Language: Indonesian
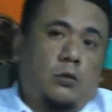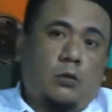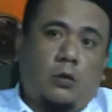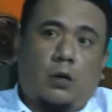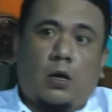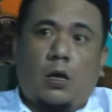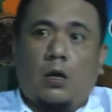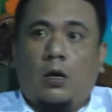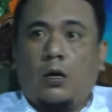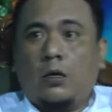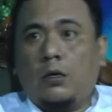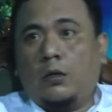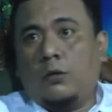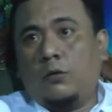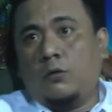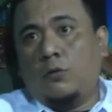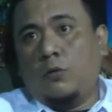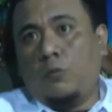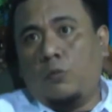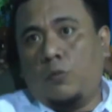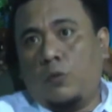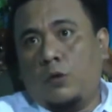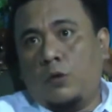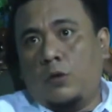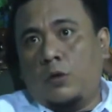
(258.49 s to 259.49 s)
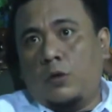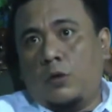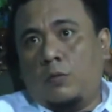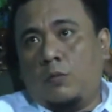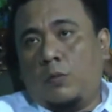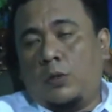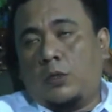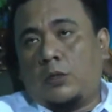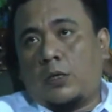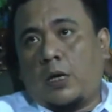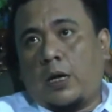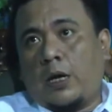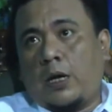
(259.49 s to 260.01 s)
Sekarang yeah. itu
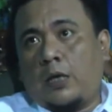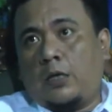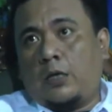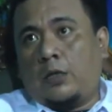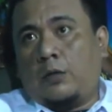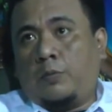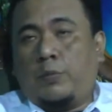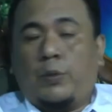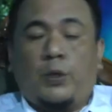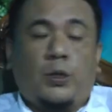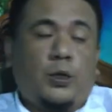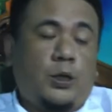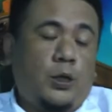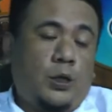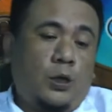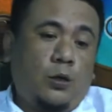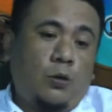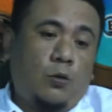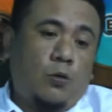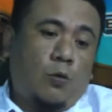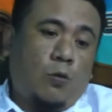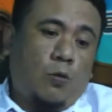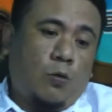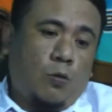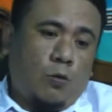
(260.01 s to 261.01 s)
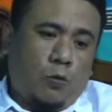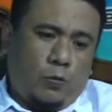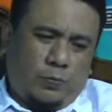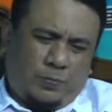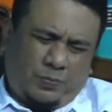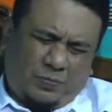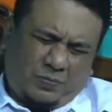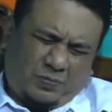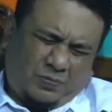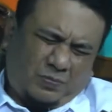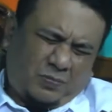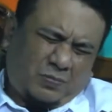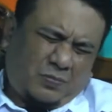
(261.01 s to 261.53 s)
bisa edit video,
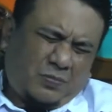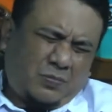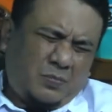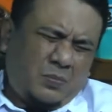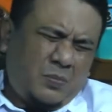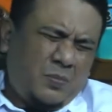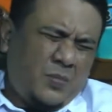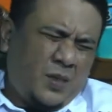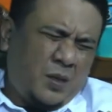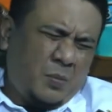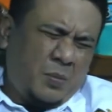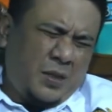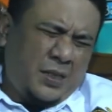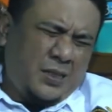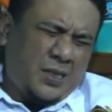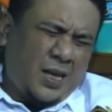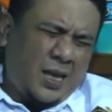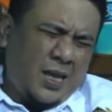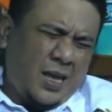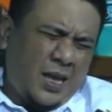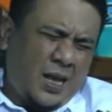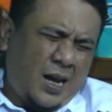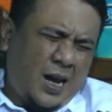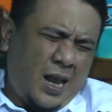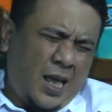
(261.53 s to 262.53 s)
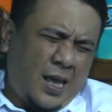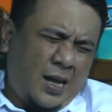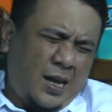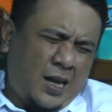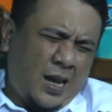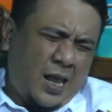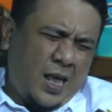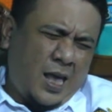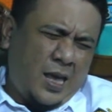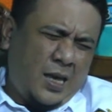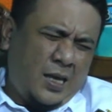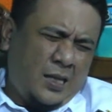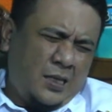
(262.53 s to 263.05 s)
yeah. bisa yang
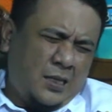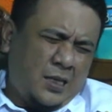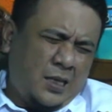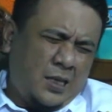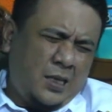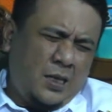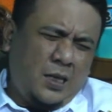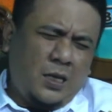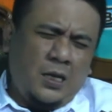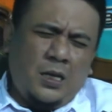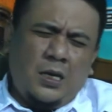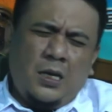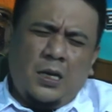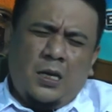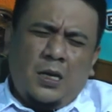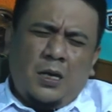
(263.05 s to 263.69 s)
lain-lain. Jadi